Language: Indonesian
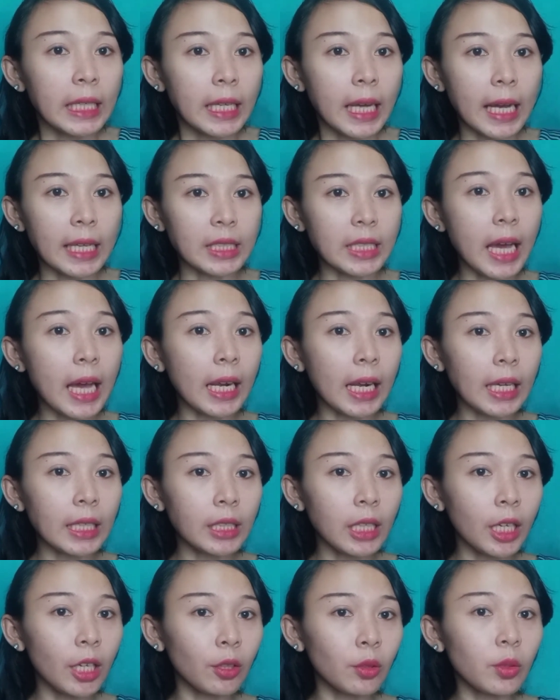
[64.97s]
Nah,
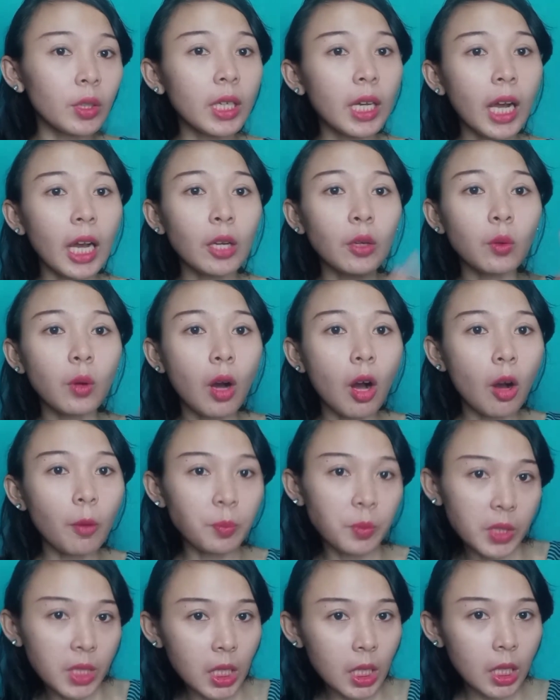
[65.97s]
caranya itu dengan
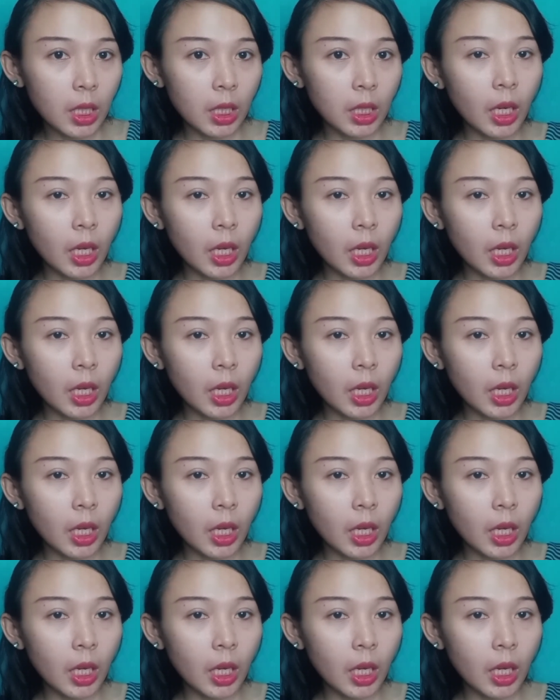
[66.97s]
dua opsi,